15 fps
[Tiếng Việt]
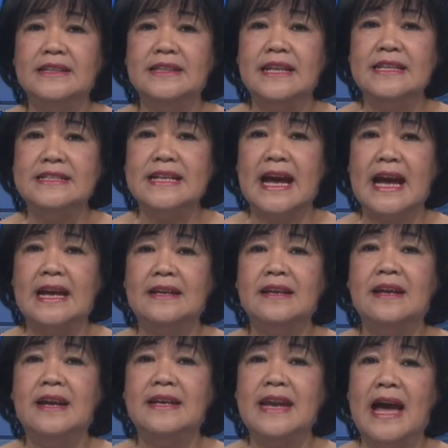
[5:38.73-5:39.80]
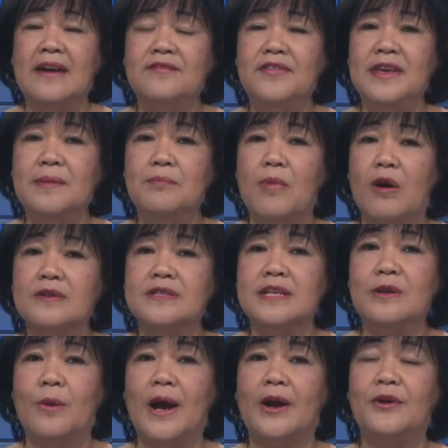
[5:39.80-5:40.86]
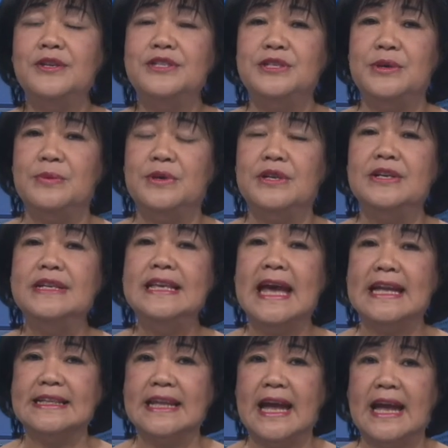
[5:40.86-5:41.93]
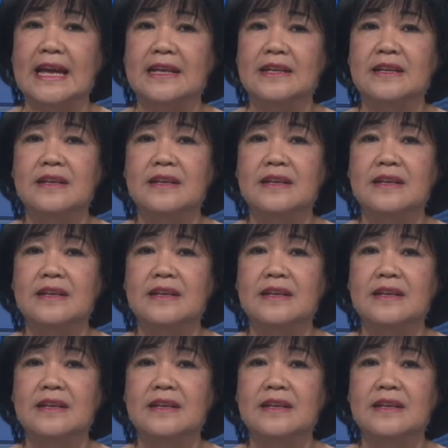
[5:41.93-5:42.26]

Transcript: tình trạng đảng viên bỏ sinh hoạt có chiều hướng gia tăng.